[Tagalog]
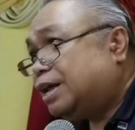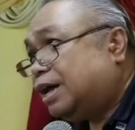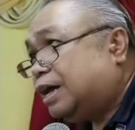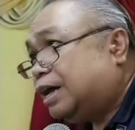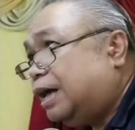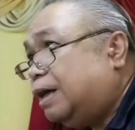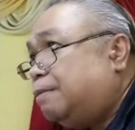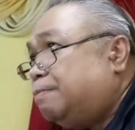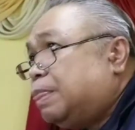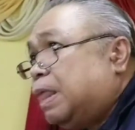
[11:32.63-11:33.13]
na
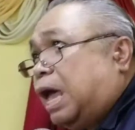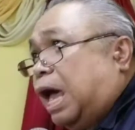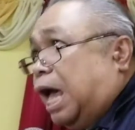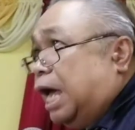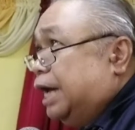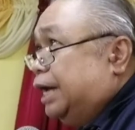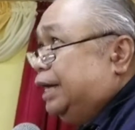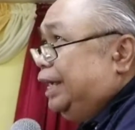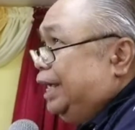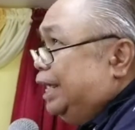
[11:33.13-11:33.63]
ka,
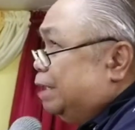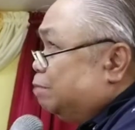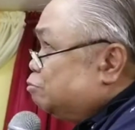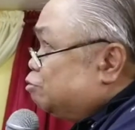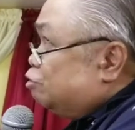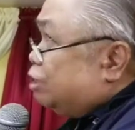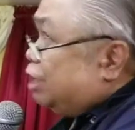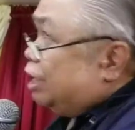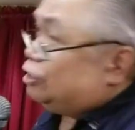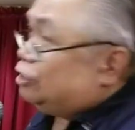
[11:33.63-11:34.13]
ang
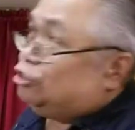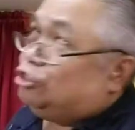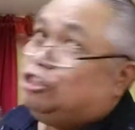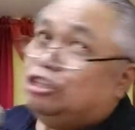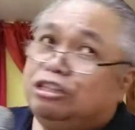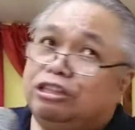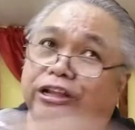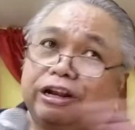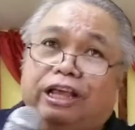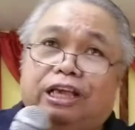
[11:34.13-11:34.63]
imong next
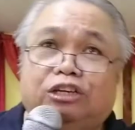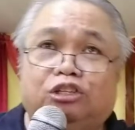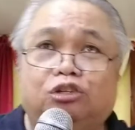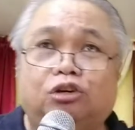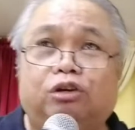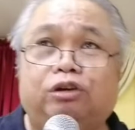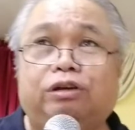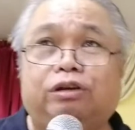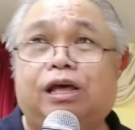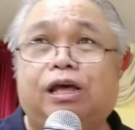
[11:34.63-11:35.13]

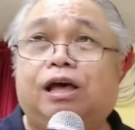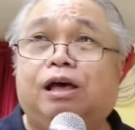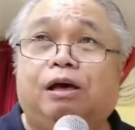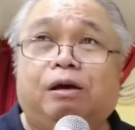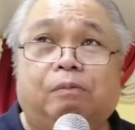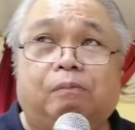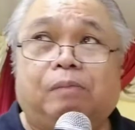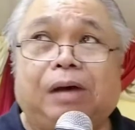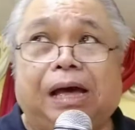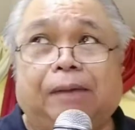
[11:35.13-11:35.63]
generation
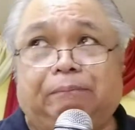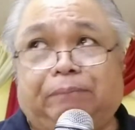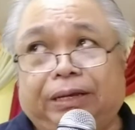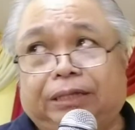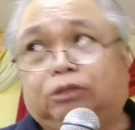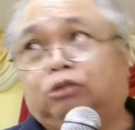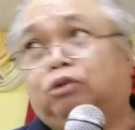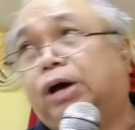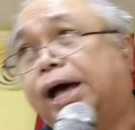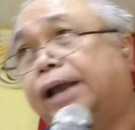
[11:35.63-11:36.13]

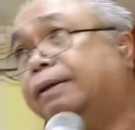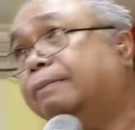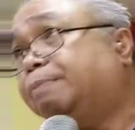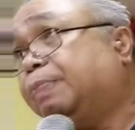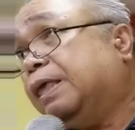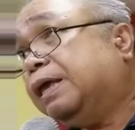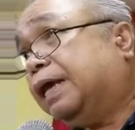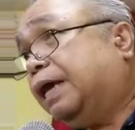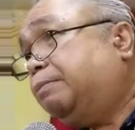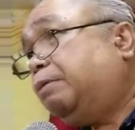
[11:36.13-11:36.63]
maapiktuhan.
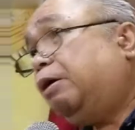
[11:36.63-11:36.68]
E